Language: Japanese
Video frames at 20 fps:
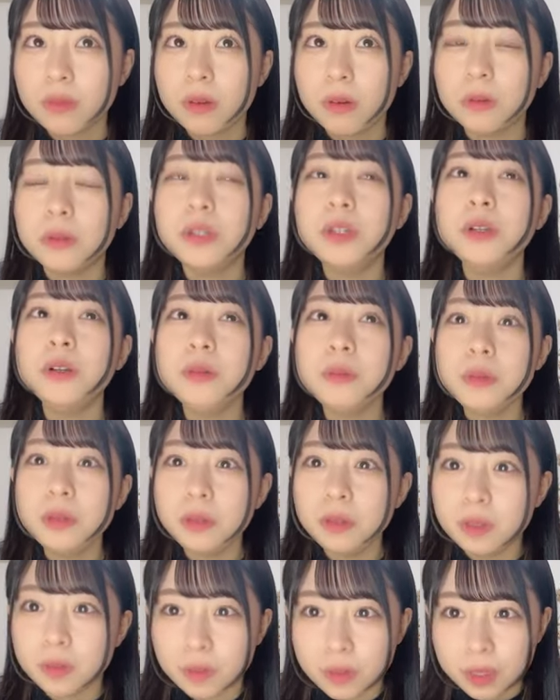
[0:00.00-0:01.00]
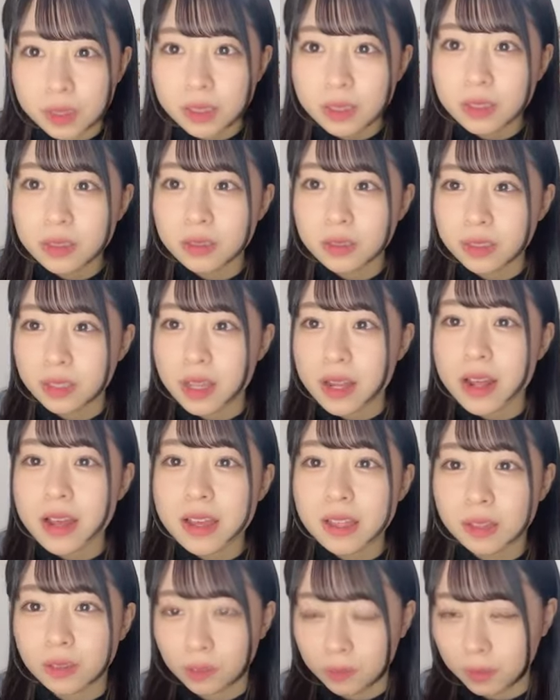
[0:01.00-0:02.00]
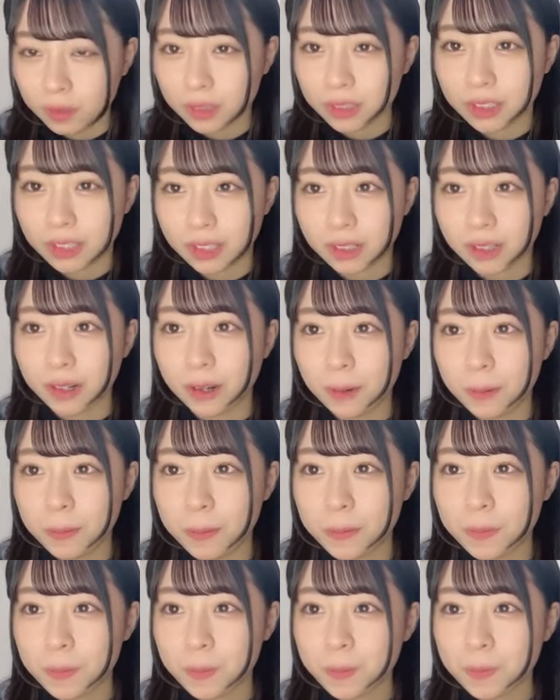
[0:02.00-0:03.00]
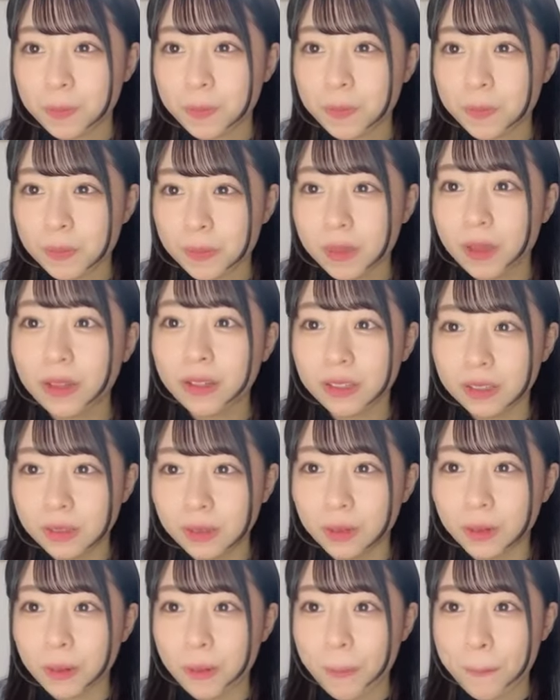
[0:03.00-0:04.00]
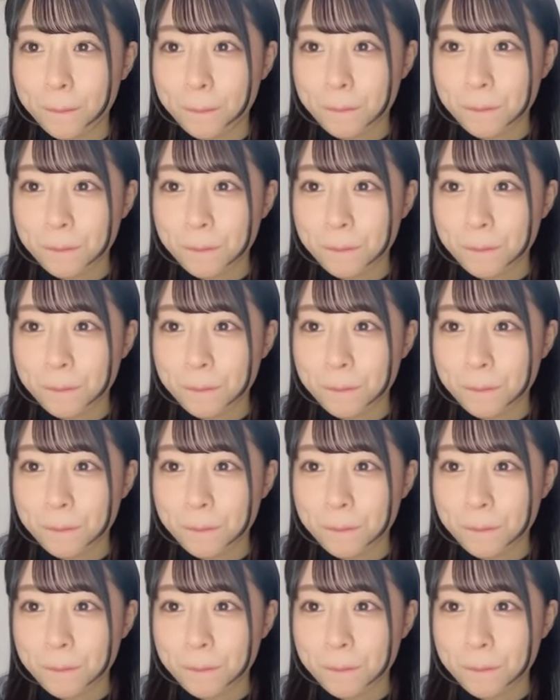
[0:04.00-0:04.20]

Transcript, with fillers: お披露目よりも緊張してないと思ったからだけど